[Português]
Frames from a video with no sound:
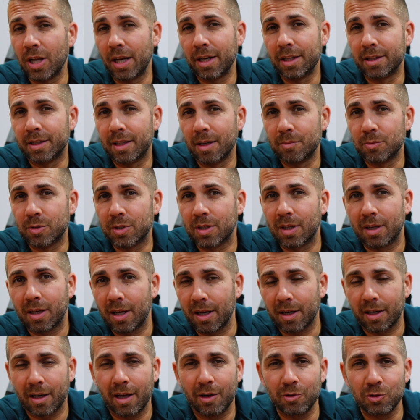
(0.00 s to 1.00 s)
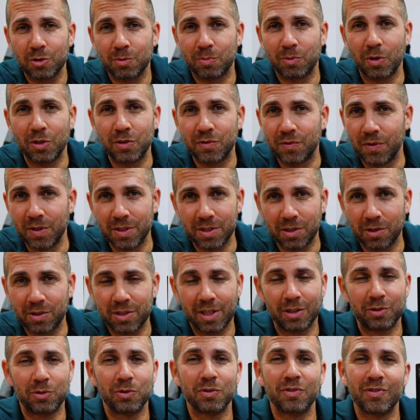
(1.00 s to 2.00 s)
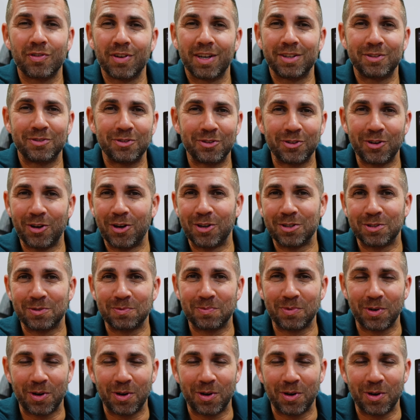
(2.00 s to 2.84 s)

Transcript: já nem temos que carregar nos botões físicos, é tudo feito no nosso